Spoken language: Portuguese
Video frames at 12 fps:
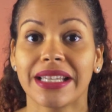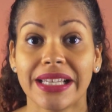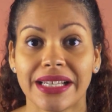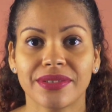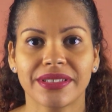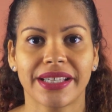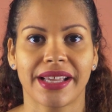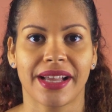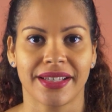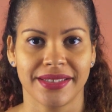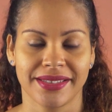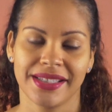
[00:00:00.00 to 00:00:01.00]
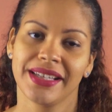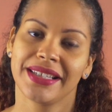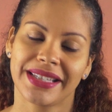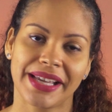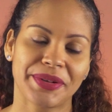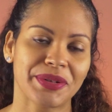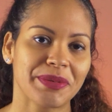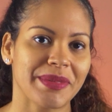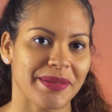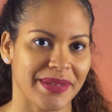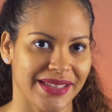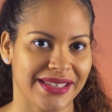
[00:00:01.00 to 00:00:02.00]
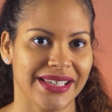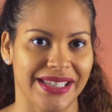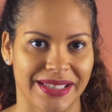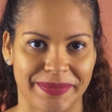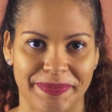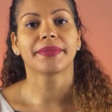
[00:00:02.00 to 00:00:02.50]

trilhão de reais na economia brasileira.